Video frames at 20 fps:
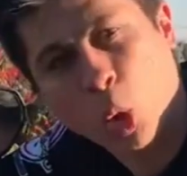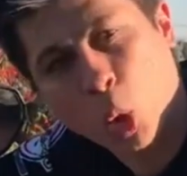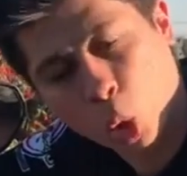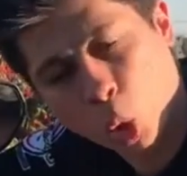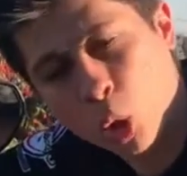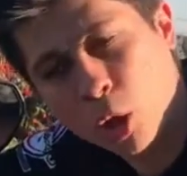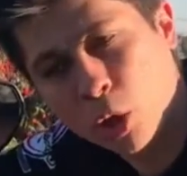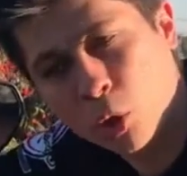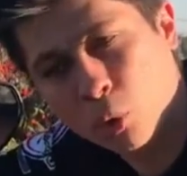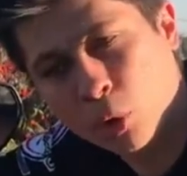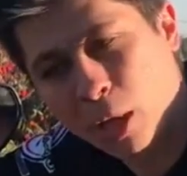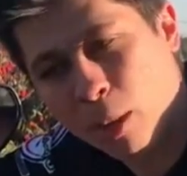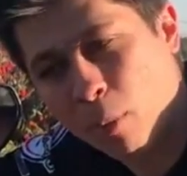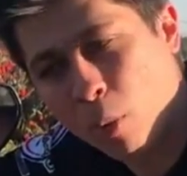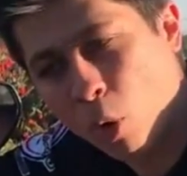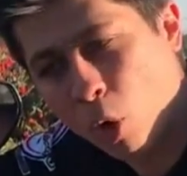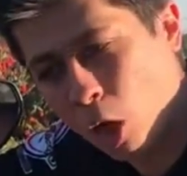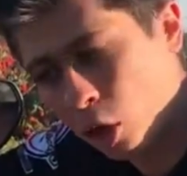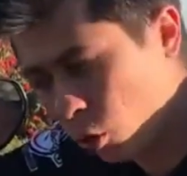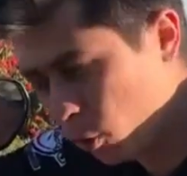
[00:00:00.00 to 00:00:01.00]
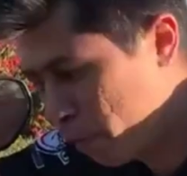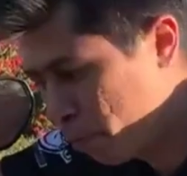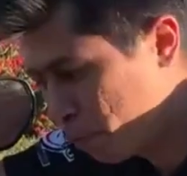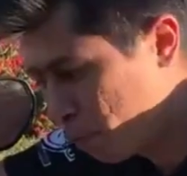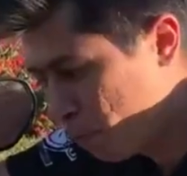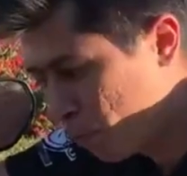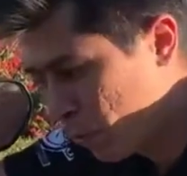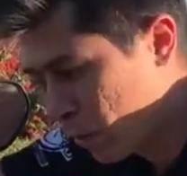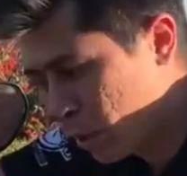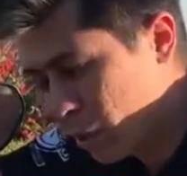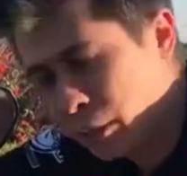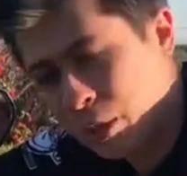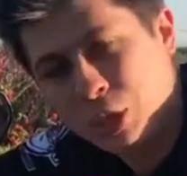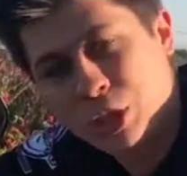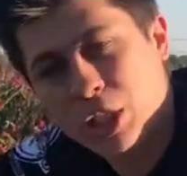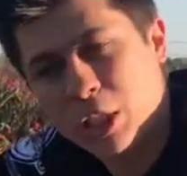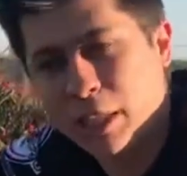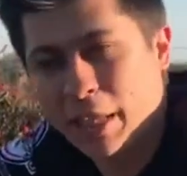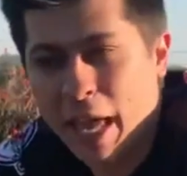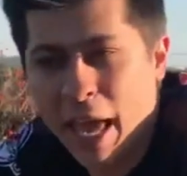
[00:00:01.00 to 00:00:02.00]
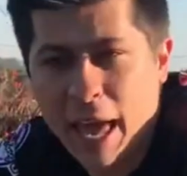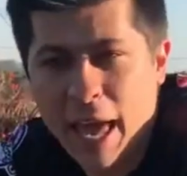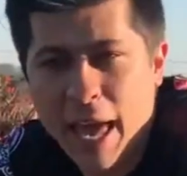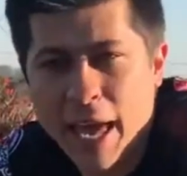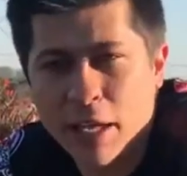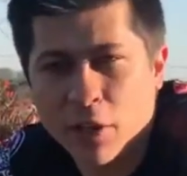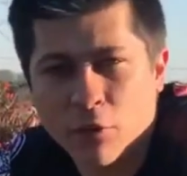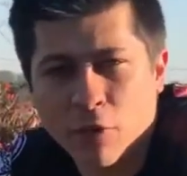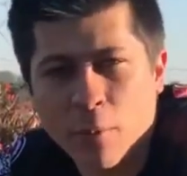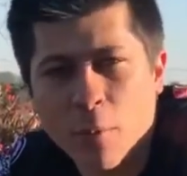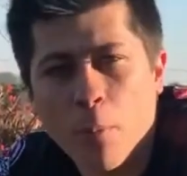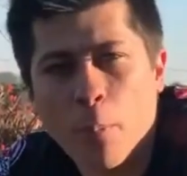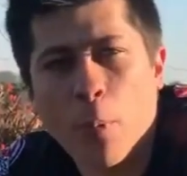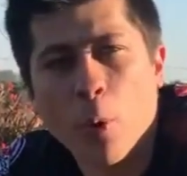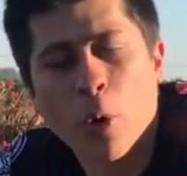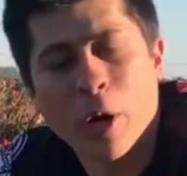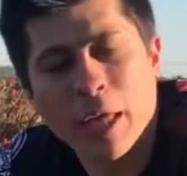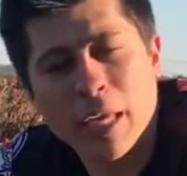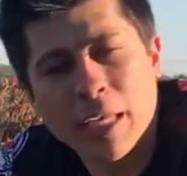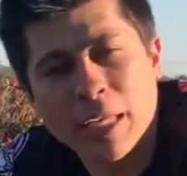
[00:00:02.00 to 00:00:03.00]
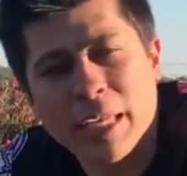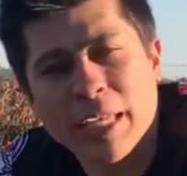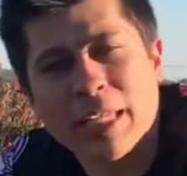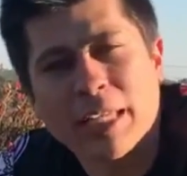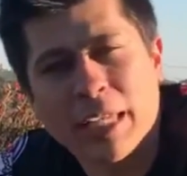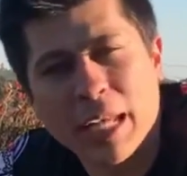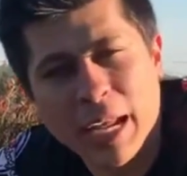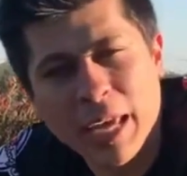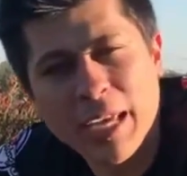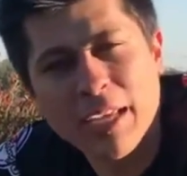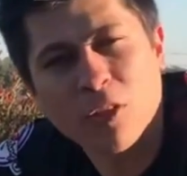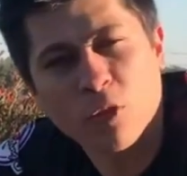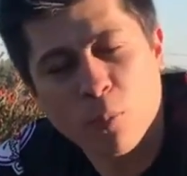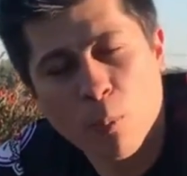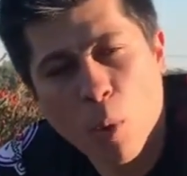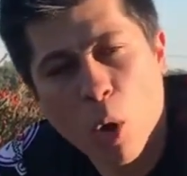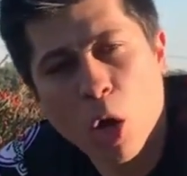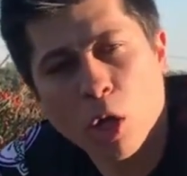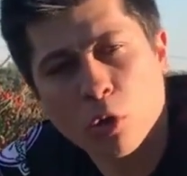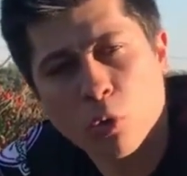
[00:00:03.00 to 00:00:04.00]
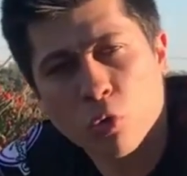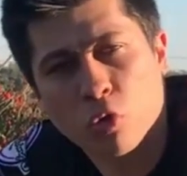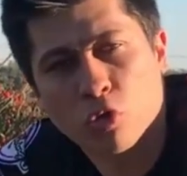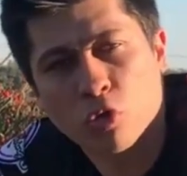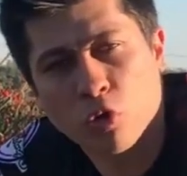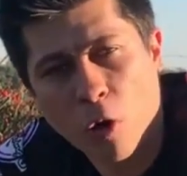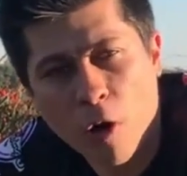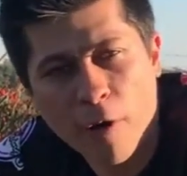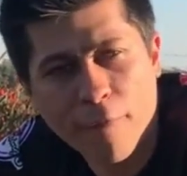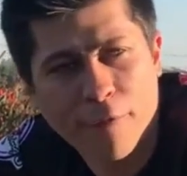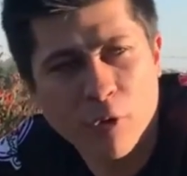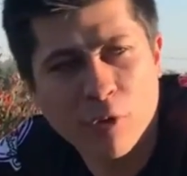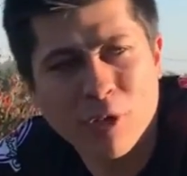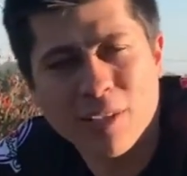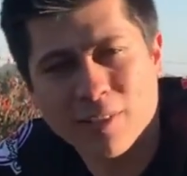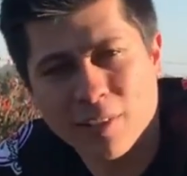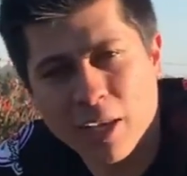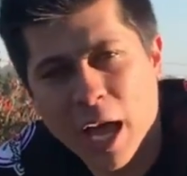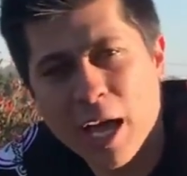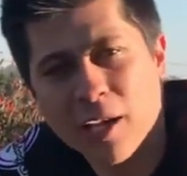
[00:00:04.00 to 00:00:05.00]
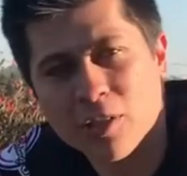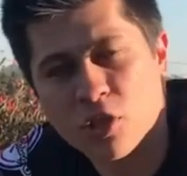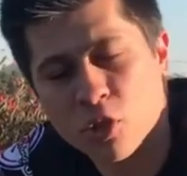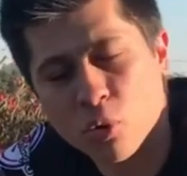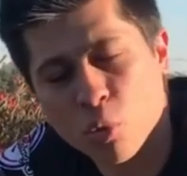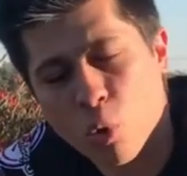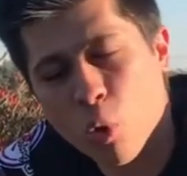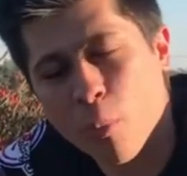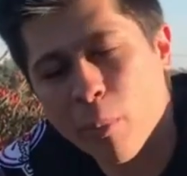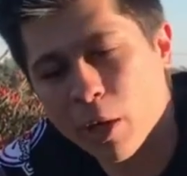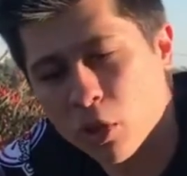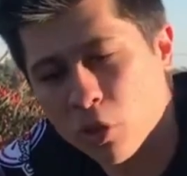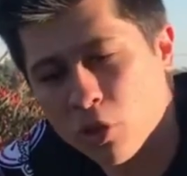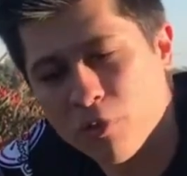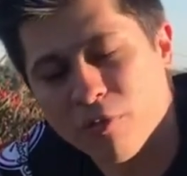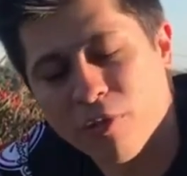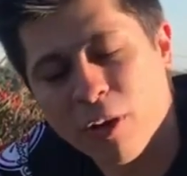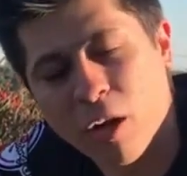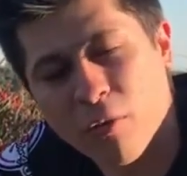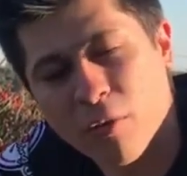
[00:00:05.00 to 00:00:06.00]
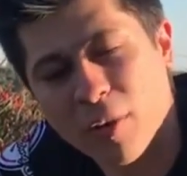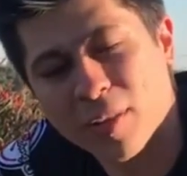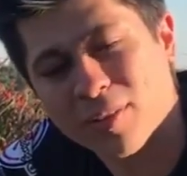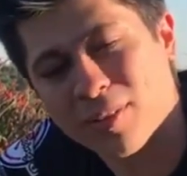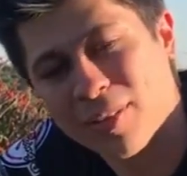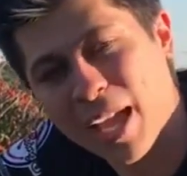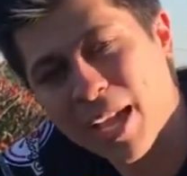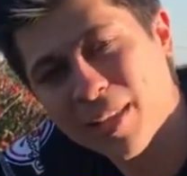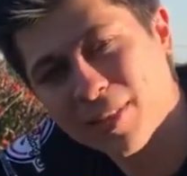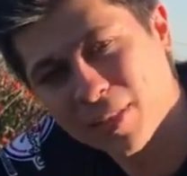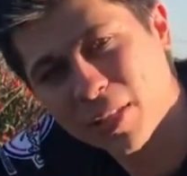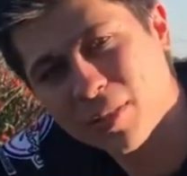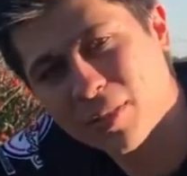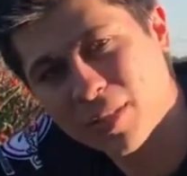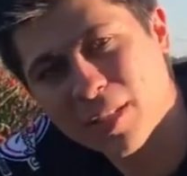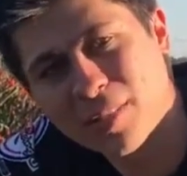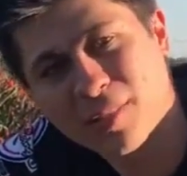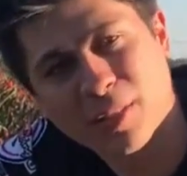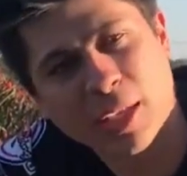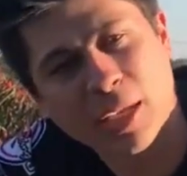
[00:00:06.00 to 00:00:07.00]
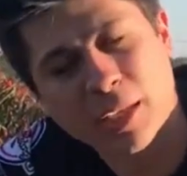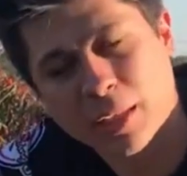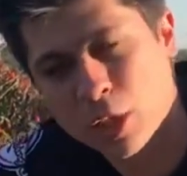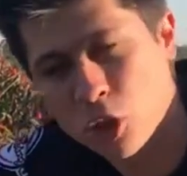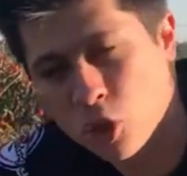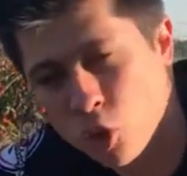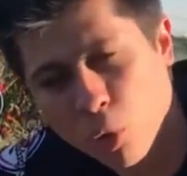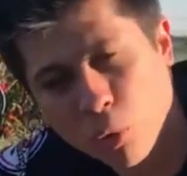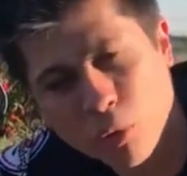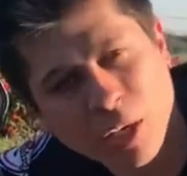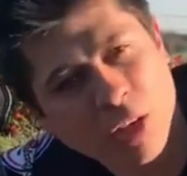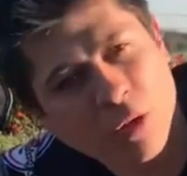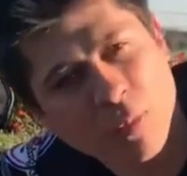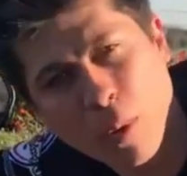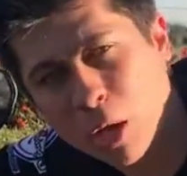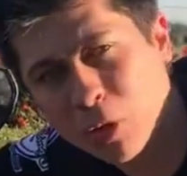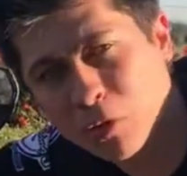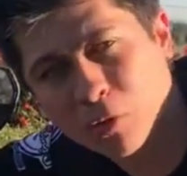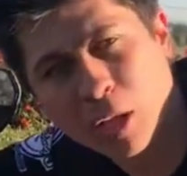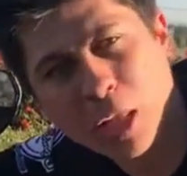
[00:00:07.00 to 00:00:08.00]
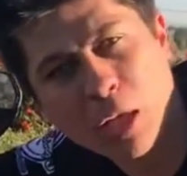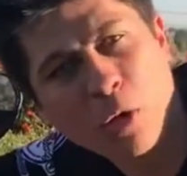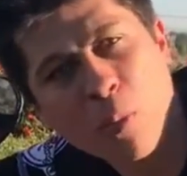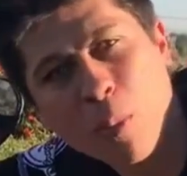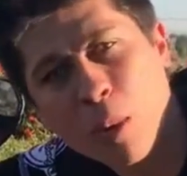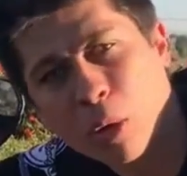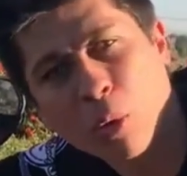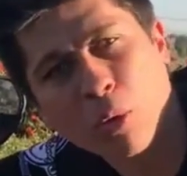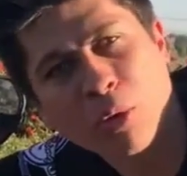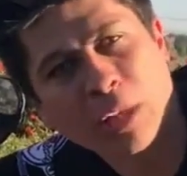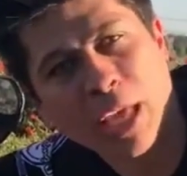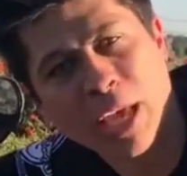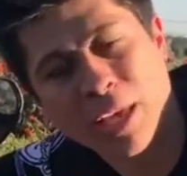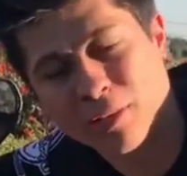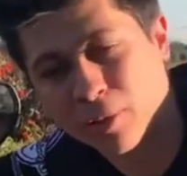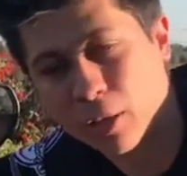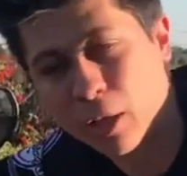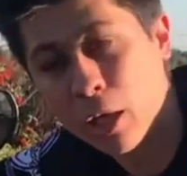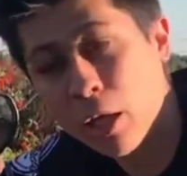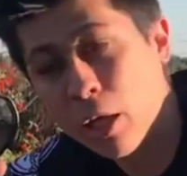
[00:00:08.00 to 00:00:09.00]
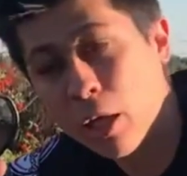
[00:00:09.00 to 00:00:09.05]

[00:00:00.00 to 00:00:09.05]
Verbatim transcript: crônico da moto, de 10, vamos por aí que 3 motos sofrem o desgaste do comando de válvulas, dá 160. De outras motos nenhuma acontece.